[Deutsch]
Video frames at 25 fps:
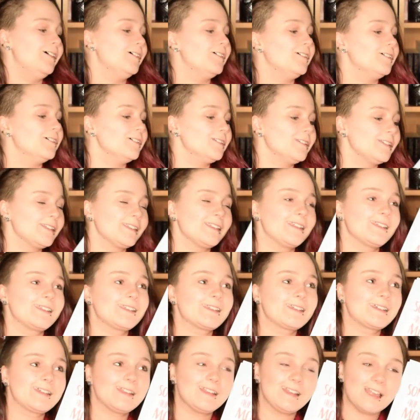Und
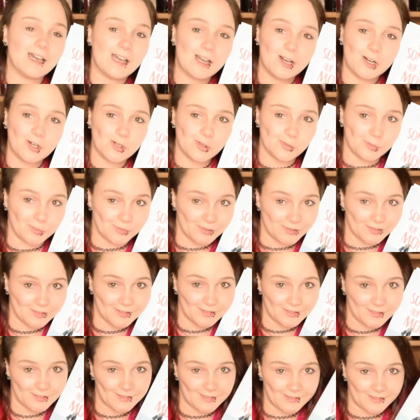ich
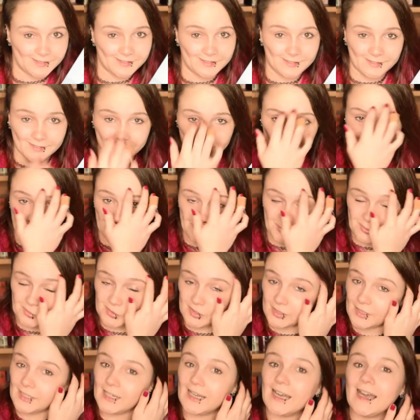glaube, dass dieses
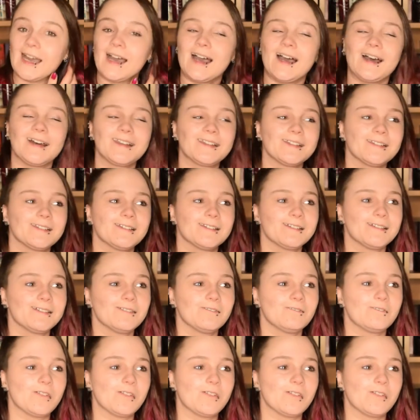Buch gerade,